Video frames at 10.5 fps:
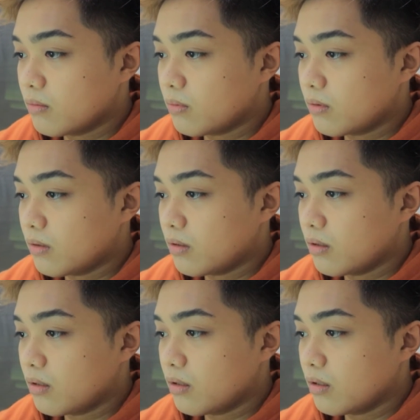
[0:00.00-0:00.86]

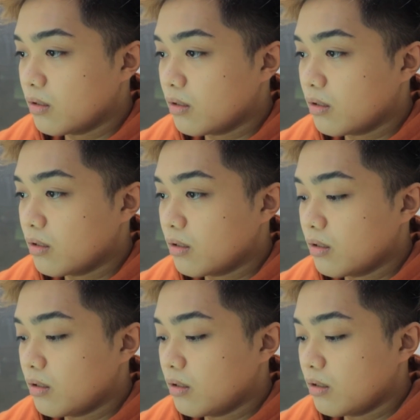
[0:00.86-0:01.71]
Receiving
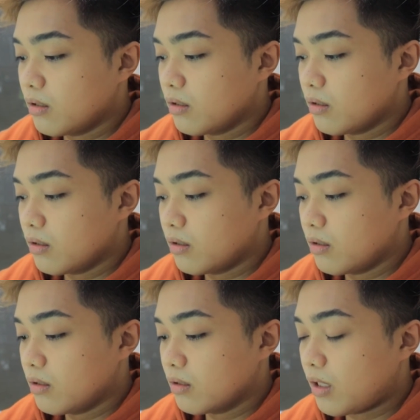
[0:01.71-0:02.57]
response.
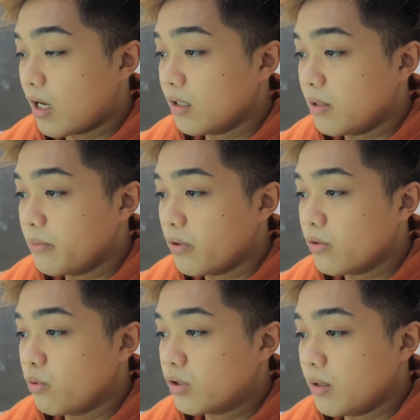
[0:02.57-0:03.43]
Putang ina mo,
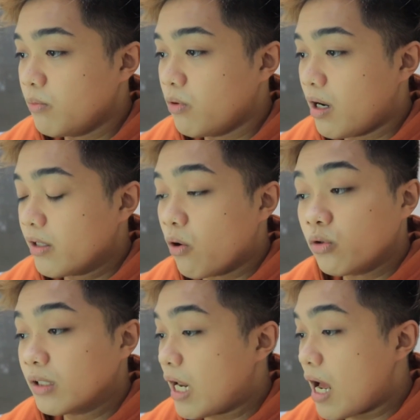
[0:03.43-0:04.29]
ayusin mo ha.
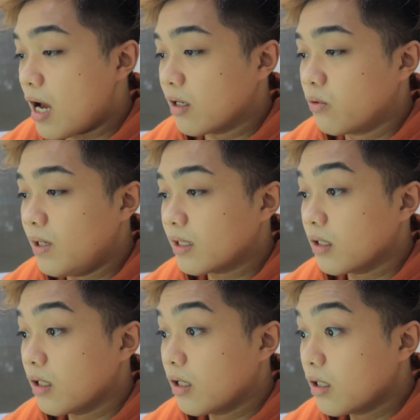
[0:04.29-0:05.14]
Ayoko nang nakakagulat.
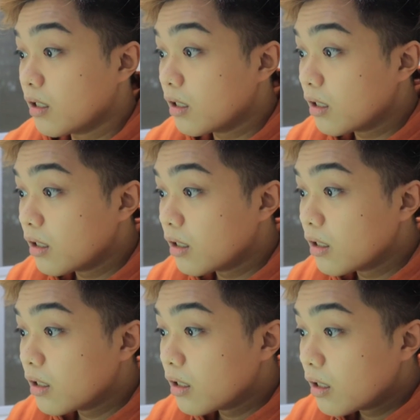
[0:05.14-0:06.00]

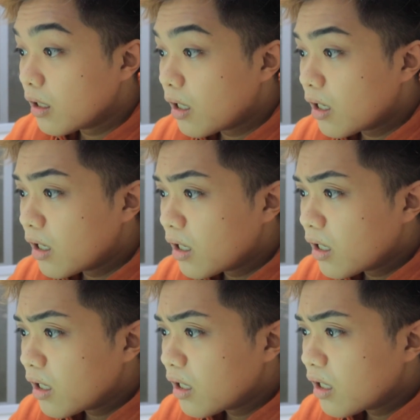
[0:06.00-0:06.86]

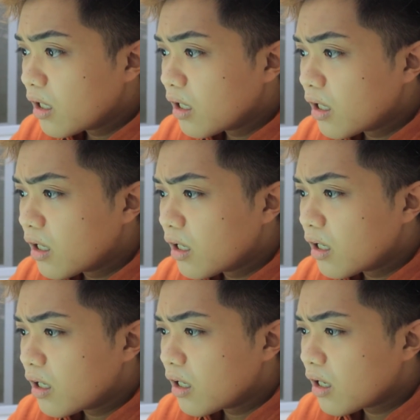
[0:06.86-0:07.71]
Translating.
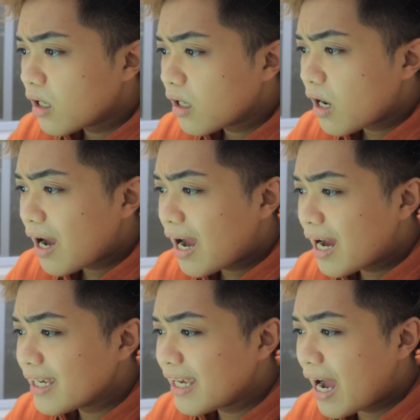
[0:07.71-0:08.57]

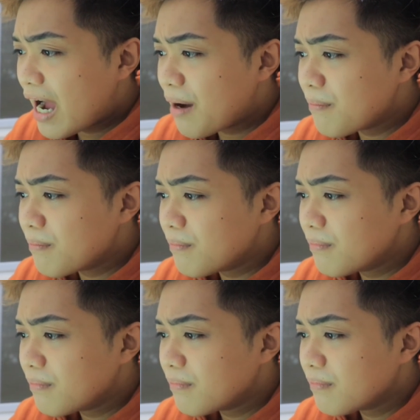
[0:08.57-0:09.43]
I am
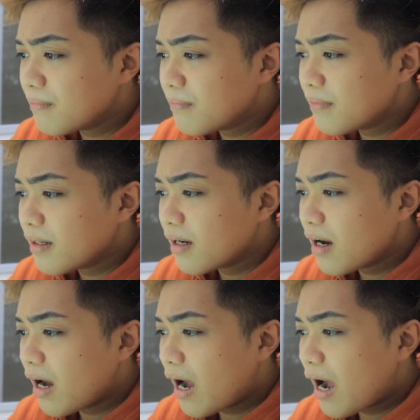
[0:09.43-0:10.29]

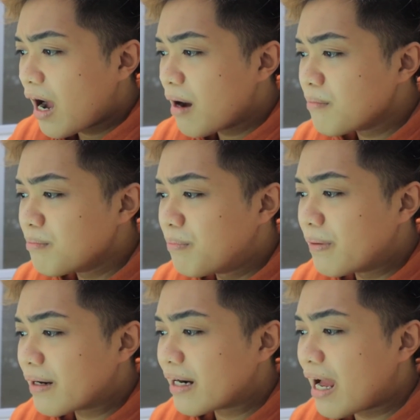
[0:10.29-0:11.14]

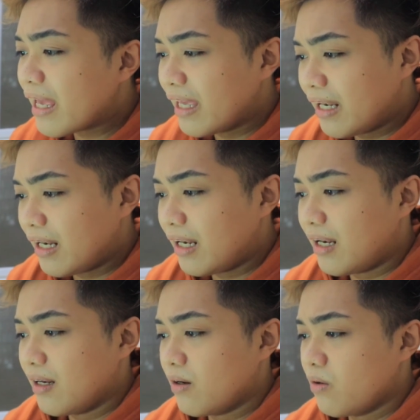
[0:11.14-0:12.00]
Ambrael.
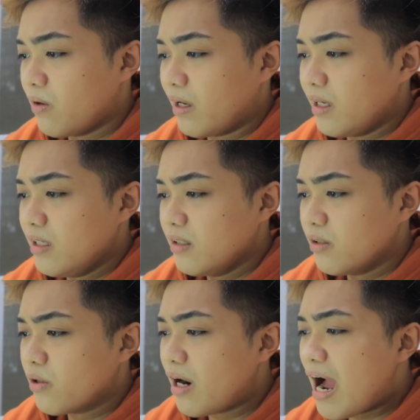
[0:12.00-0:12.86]
Okay?
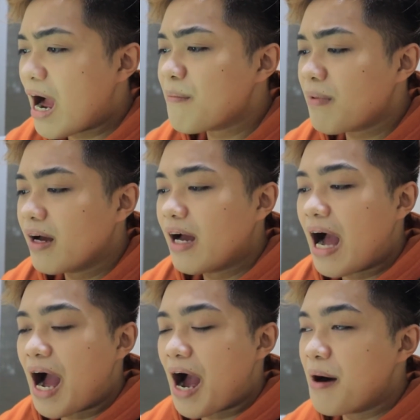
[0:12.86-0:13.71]
You're am
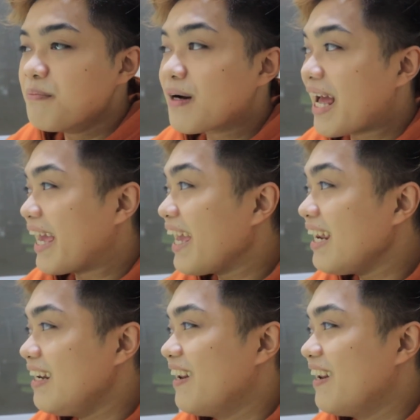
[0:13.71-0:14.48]
Ambrael.